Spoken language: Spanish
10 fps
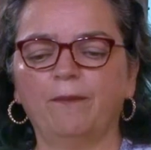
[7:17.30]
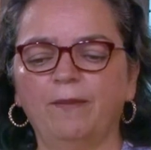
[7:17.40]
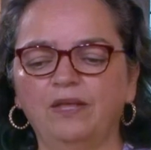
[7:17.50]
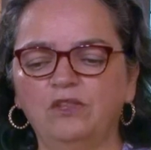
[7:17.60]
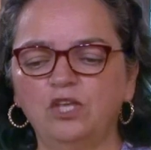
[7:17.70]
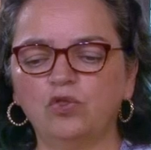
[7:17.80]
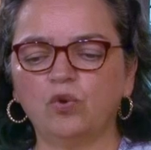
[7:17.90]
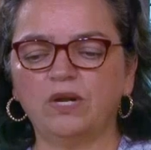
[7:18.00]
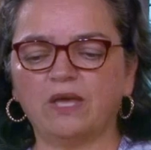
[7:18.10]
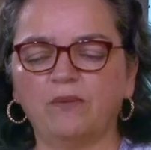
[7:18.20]
Bendito
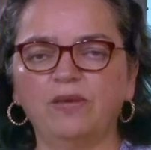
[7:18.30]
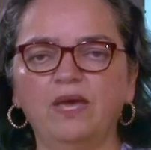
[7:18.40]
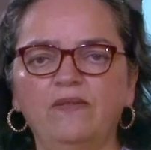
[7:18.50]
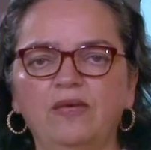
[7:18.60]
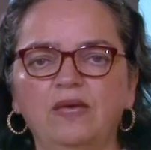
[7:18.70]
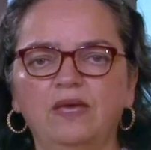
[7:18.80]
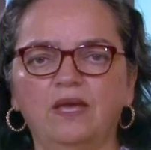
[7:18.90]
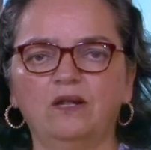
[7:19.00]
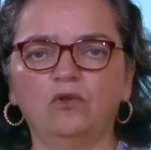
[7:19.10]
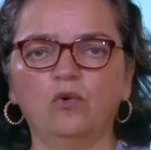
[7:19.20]
el que viene
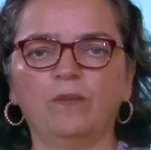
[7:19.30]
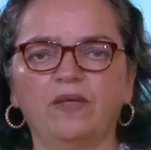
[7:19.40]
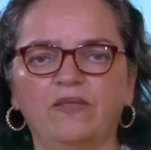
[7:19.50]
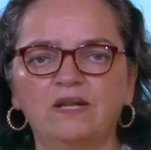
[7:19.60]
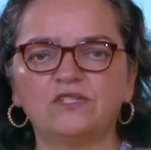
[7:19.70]
en nombre del